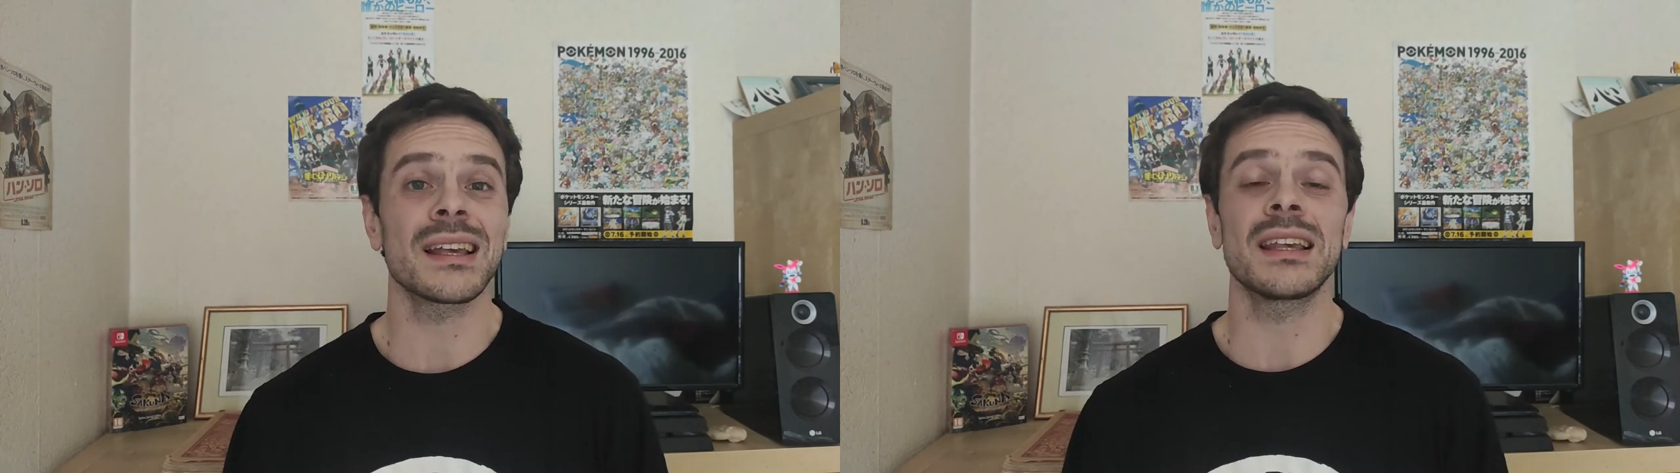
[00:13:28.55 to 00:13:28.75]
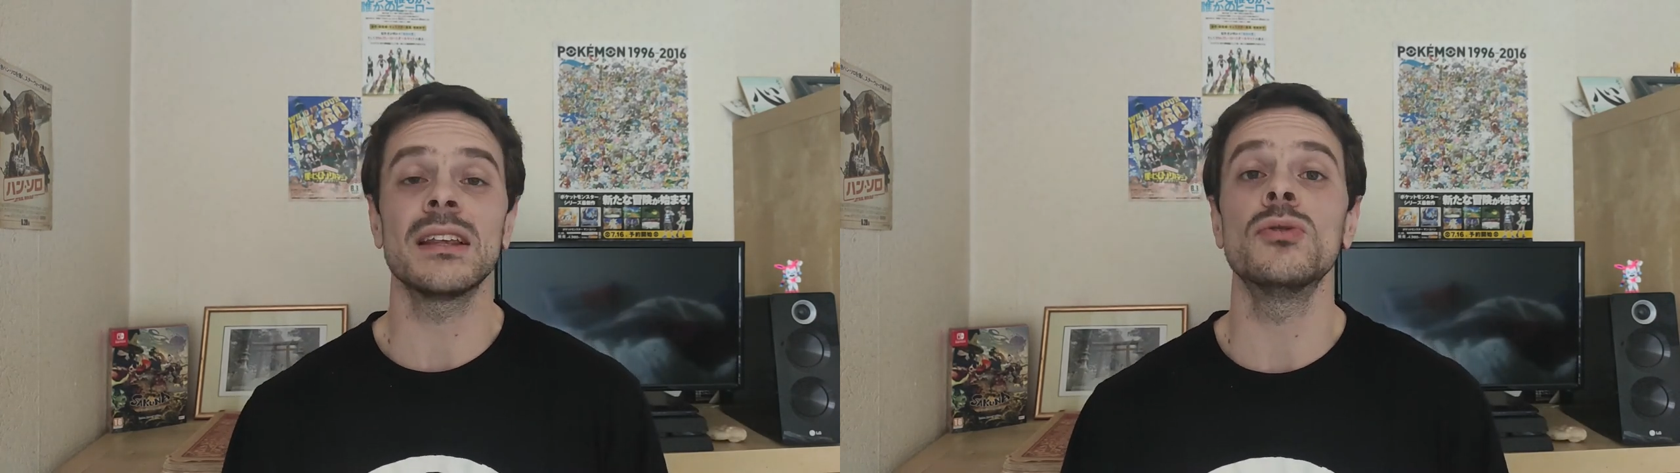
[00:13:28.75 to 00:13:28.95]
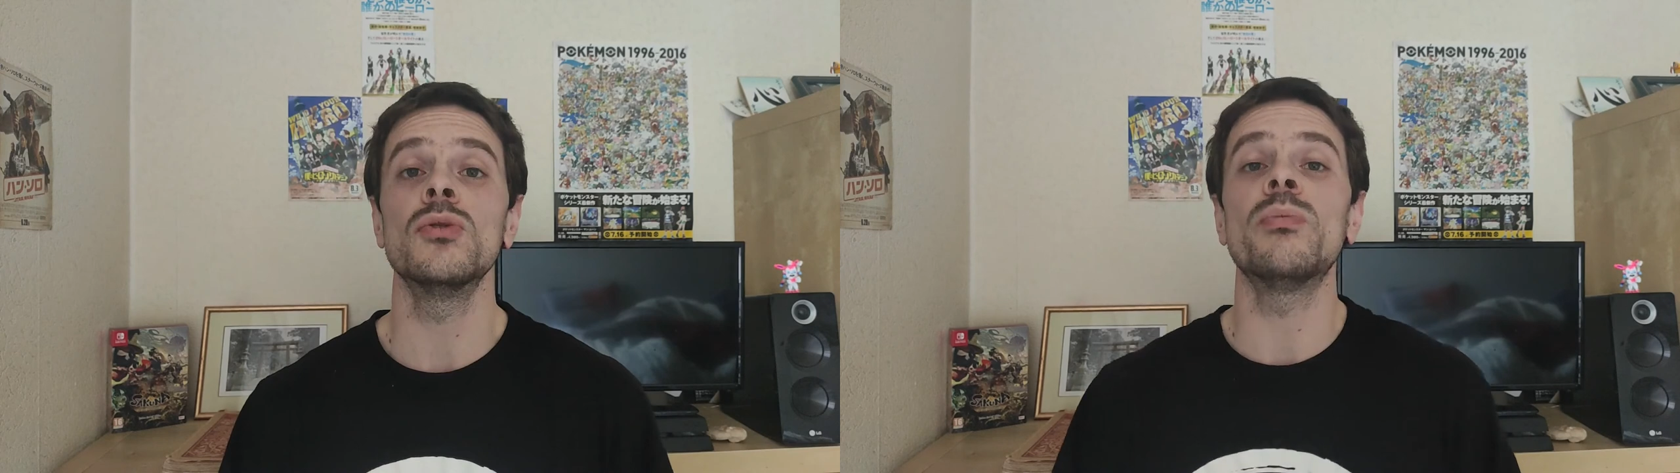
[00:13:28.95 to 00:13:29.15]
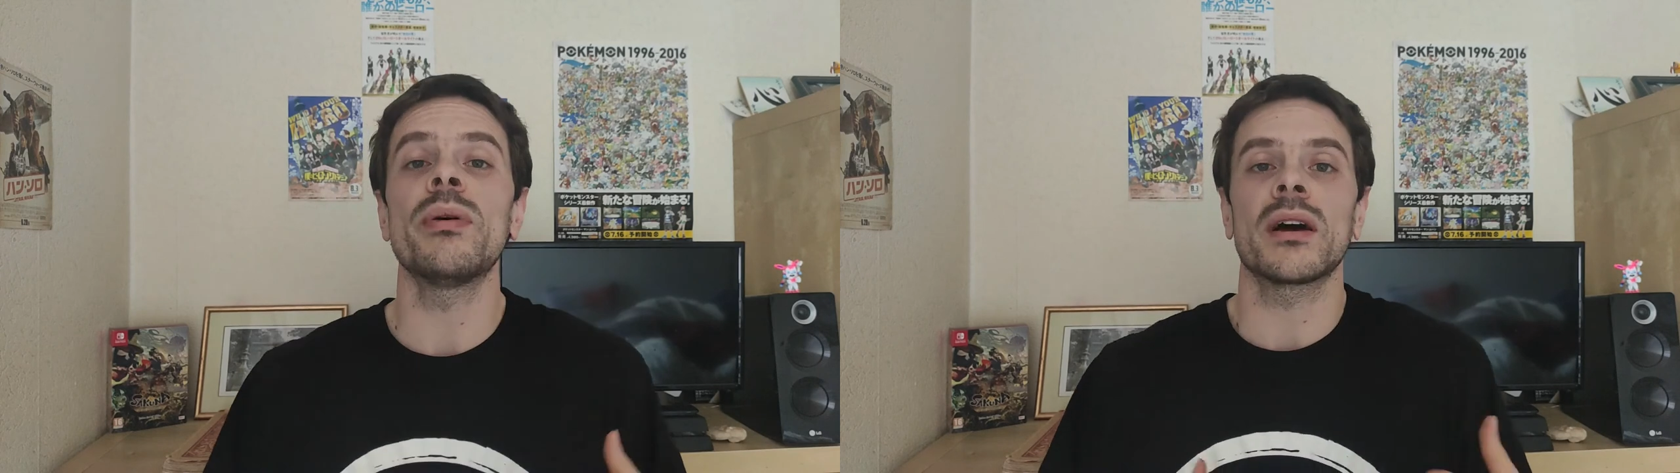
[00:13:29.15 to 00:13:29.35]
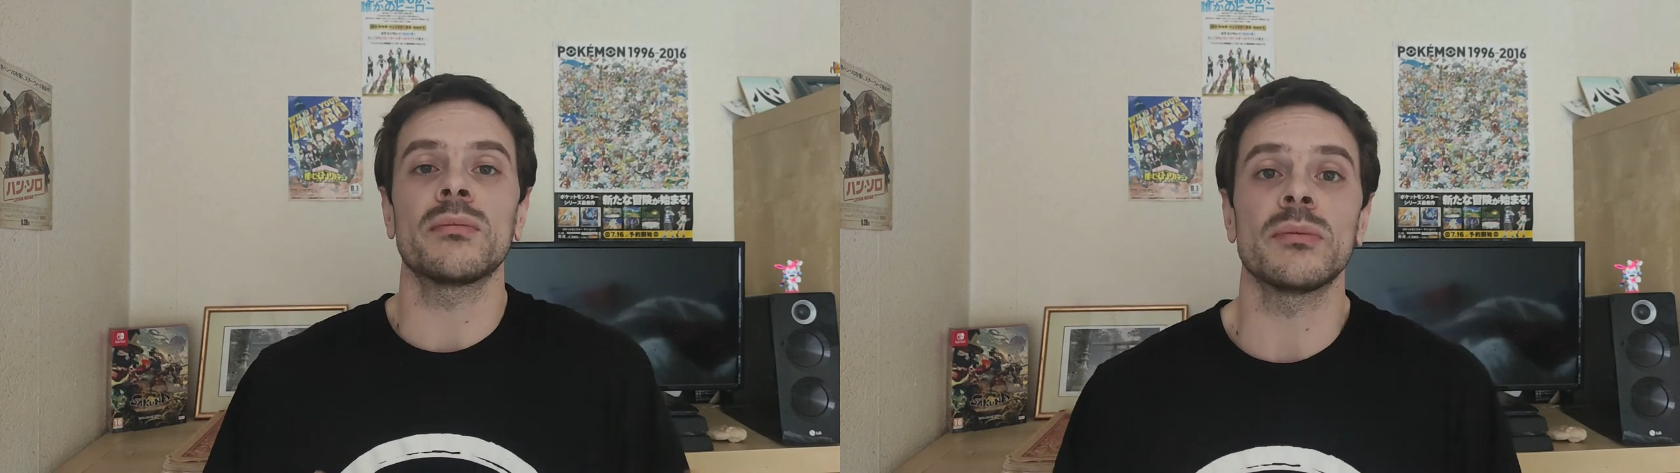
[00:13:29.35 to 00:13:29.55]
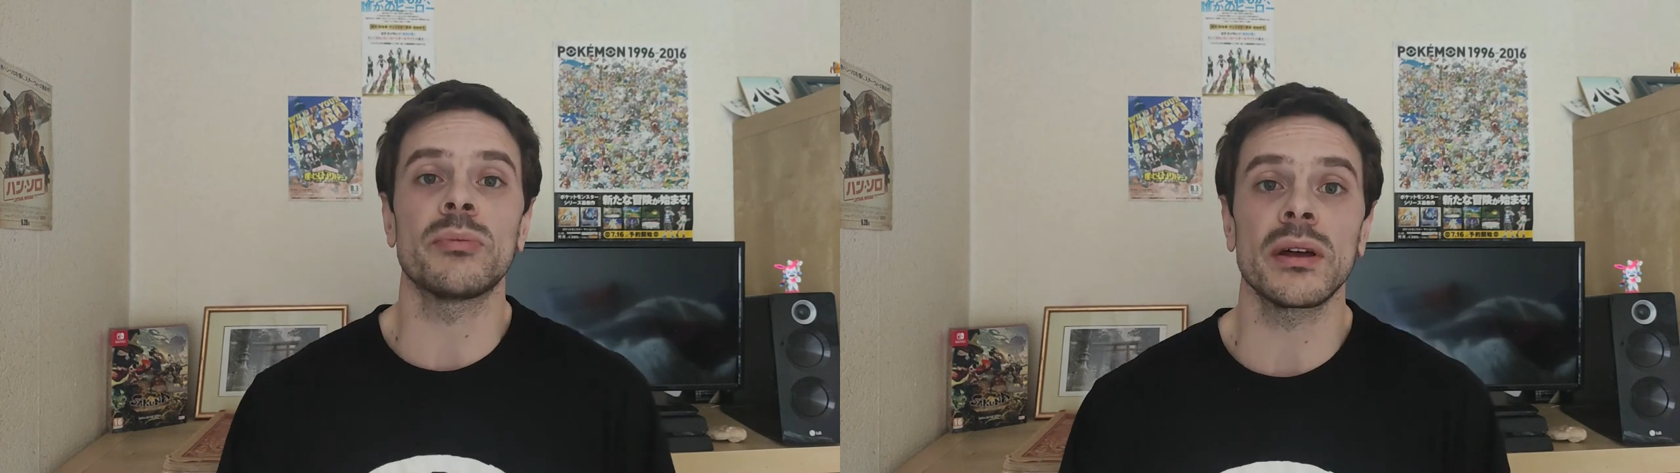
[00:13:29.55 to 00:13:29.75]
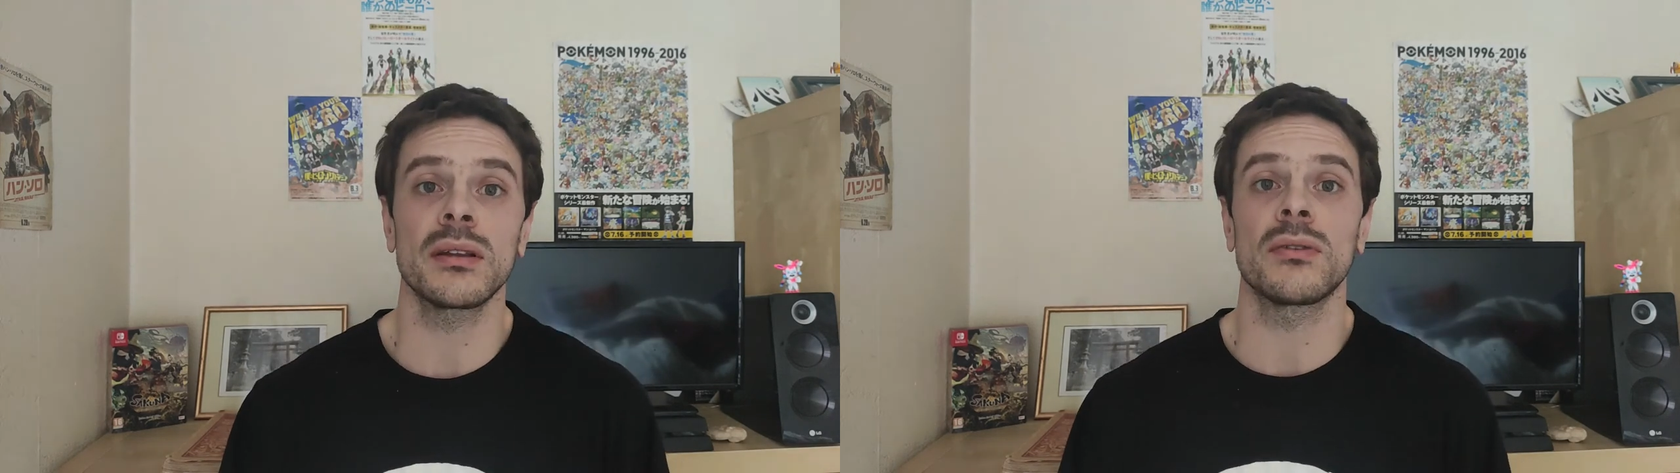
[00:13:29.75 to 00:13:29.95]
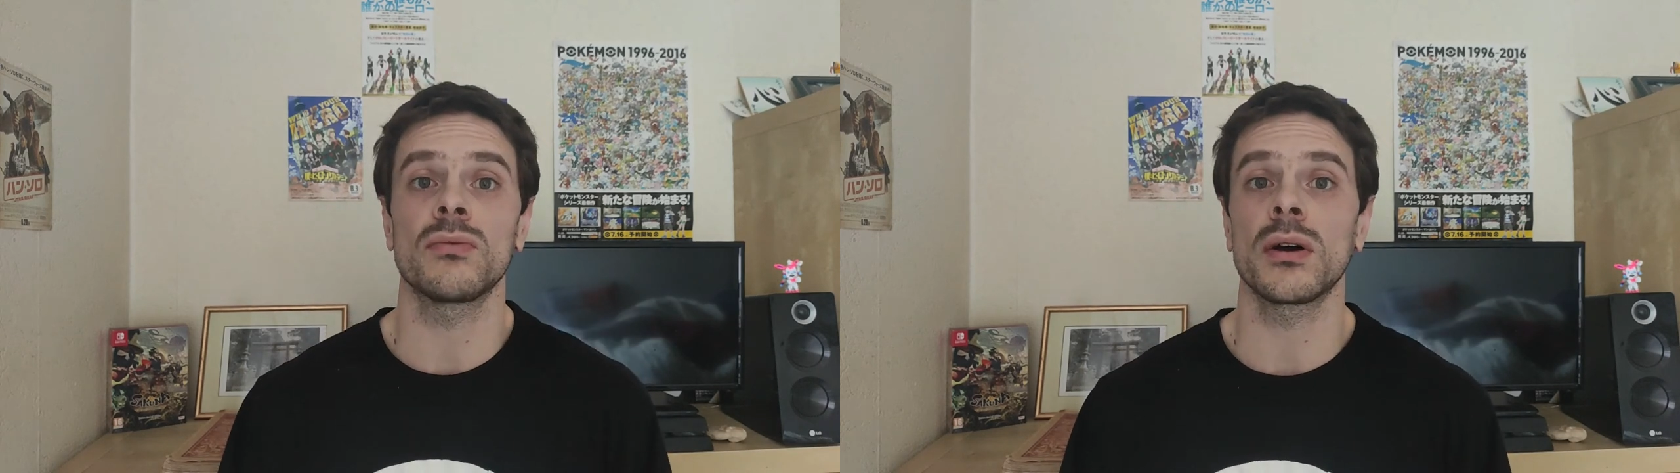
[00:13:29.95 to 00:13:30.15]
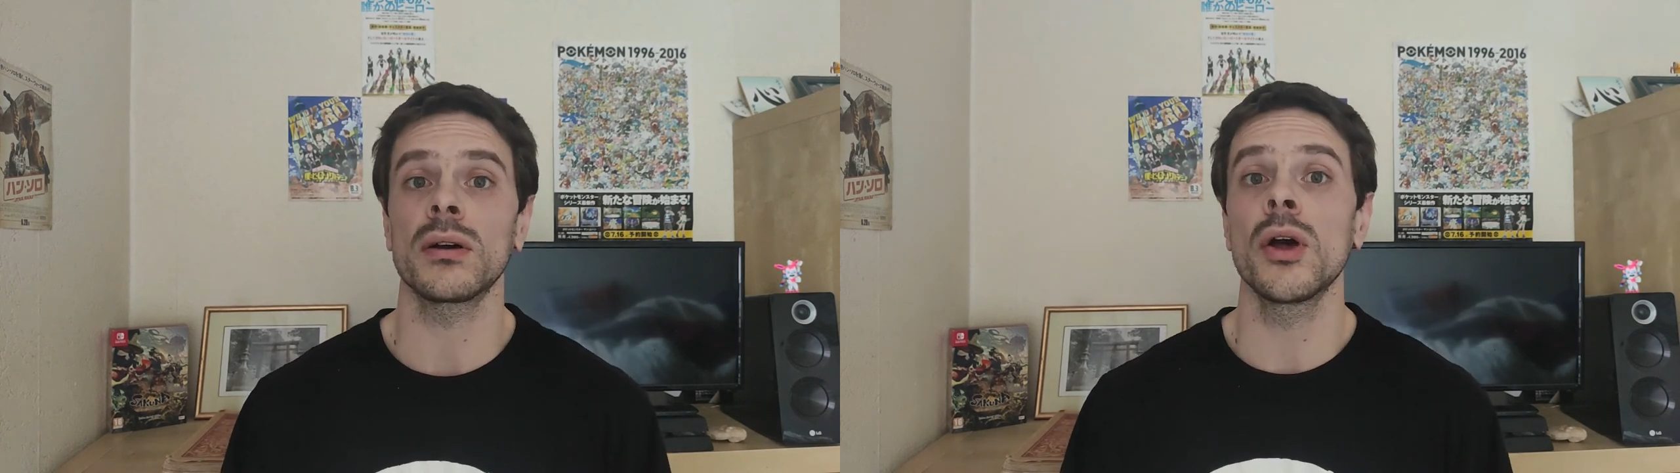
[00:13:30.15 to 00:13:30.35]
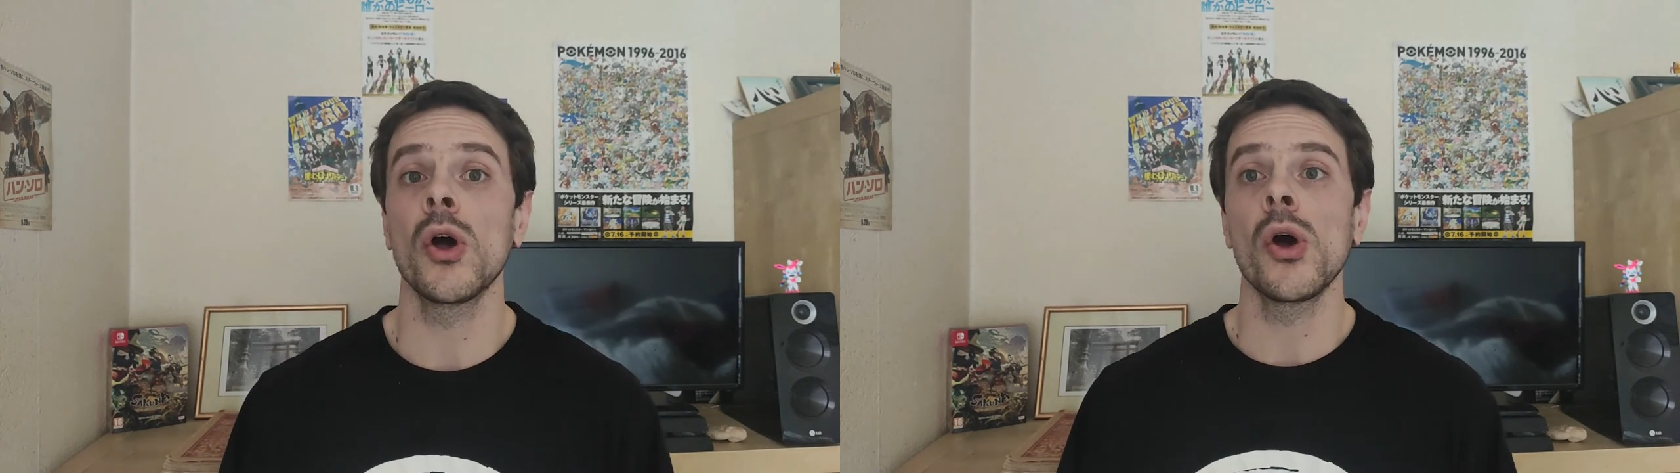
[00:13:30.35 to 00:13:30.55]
qui ne permet pas d'avoir